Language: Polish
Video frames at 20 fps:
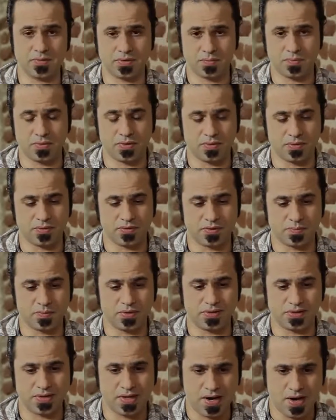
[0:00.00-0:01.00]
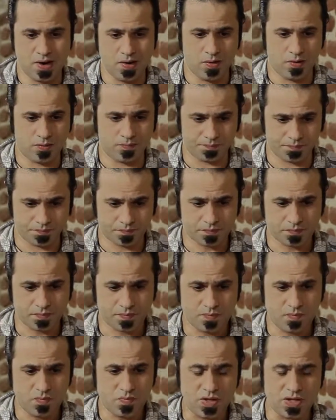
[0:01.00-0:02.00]
z, mo z mozzarellą
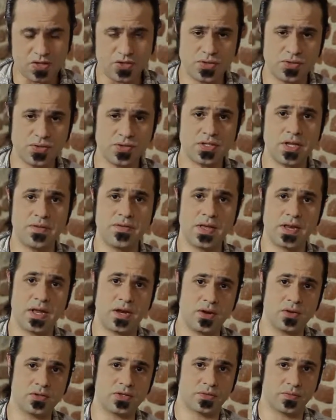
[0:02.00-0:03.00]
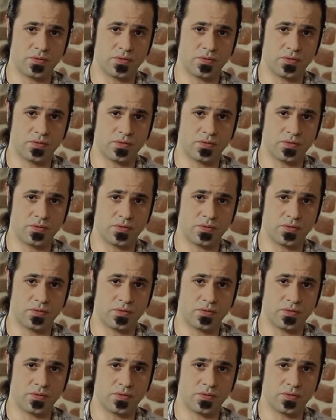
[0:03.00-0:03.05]
się zostawia na noc w